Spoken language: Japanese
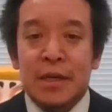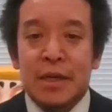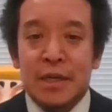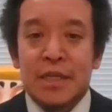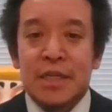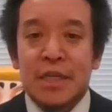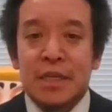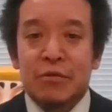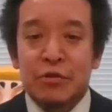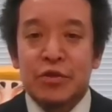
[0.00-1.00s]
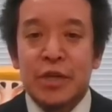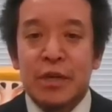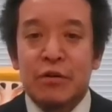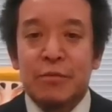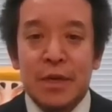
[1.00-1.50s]
高橋党首
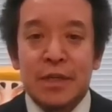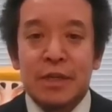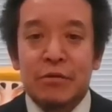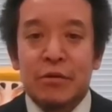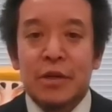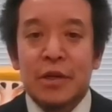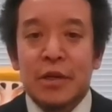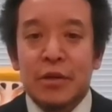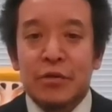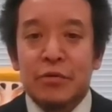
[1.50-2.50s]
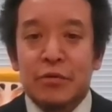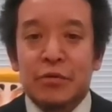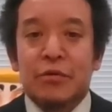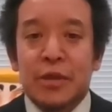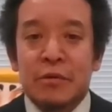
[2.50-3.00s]
にお任せというこ
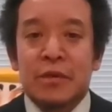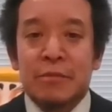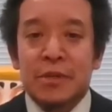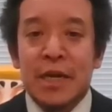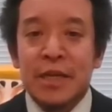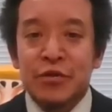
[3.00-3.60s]
とでございます。